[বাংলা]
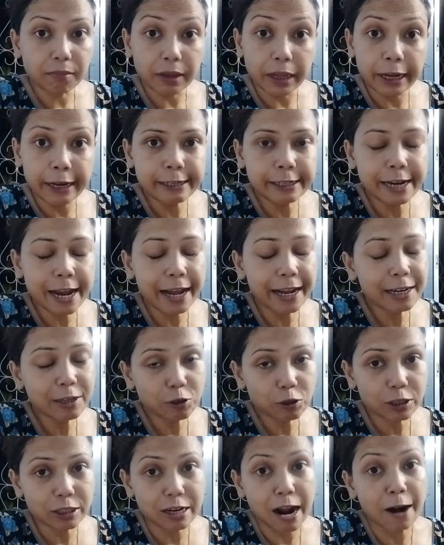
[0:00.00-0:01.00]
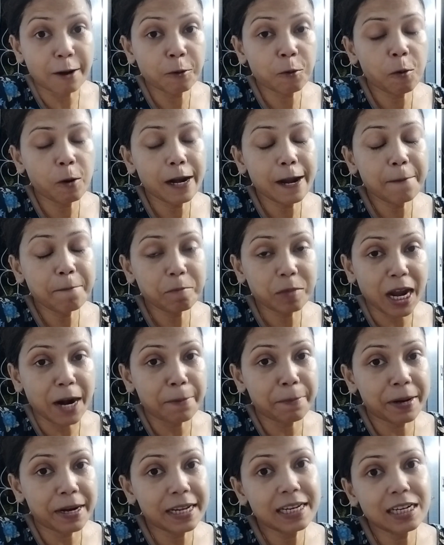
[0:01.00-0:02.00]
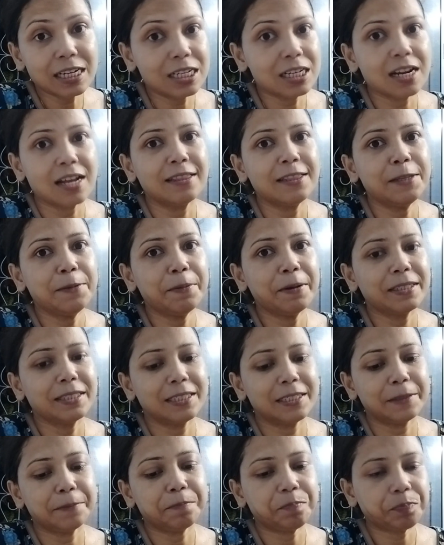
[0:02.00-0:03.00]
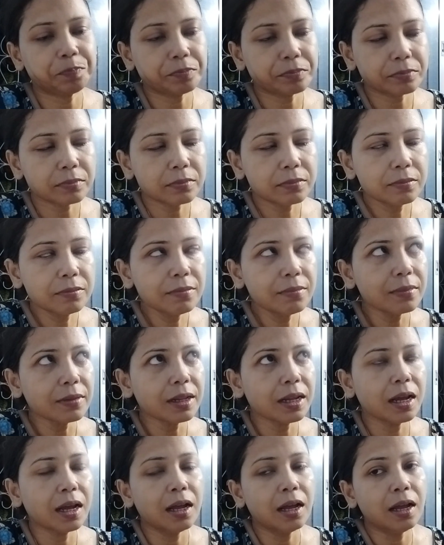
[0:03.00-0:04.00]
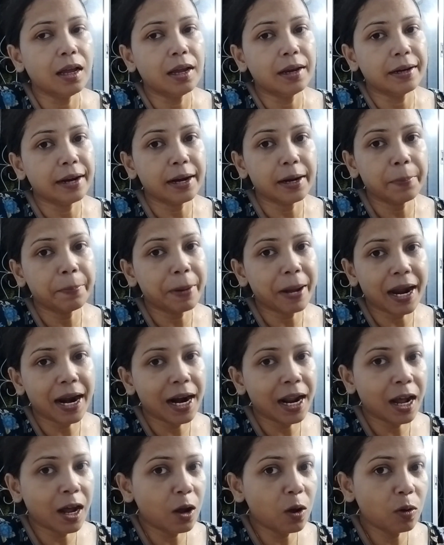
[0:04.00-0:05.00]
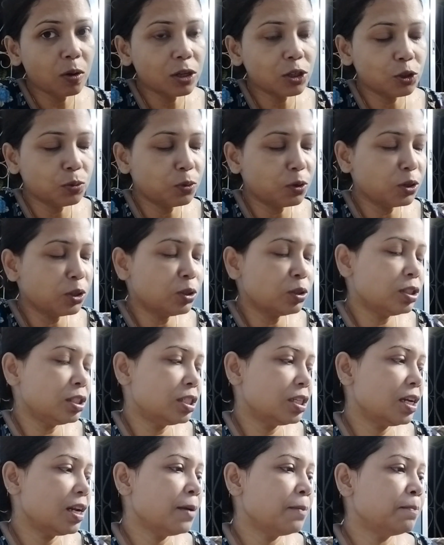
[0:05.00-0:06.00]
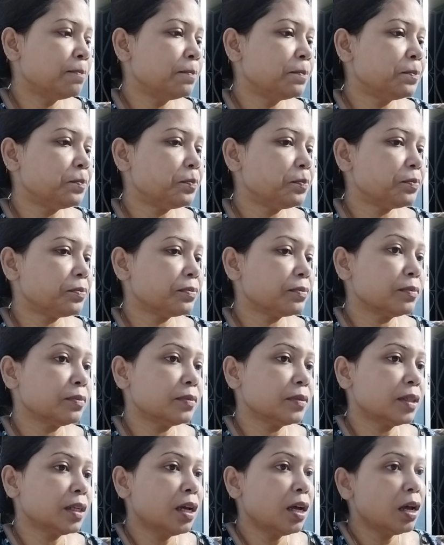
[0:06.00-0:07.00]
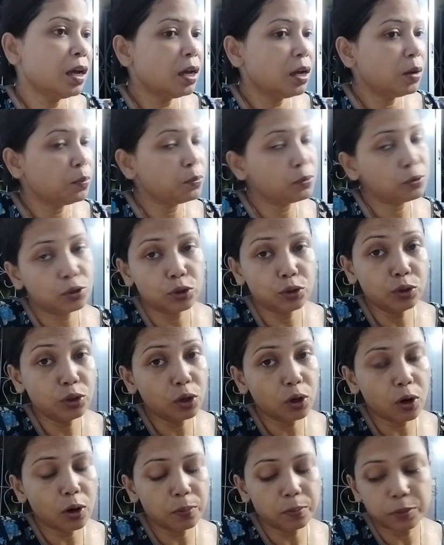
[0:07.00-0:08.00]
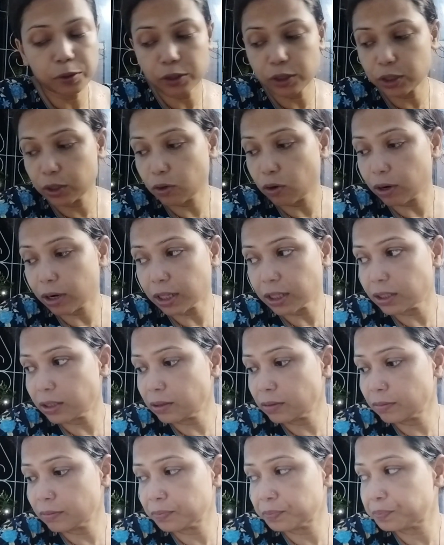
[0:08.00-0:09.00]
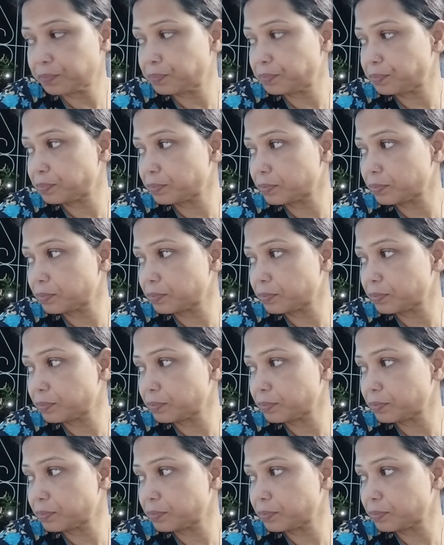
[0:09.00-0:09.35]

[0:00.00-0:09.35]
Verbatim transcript: আজকের ব্লগটা চলো এখানে এন্ড করি সবাই খুব ভালো থেকো সুস্থ থেকো সাবধানে থেকো কাল আবার একটা ইন্টারেস্টিং ব্লগের সাথে দেখা করব ততক্ষণের জন্য সবাই খুব ভালো থেকো টাটা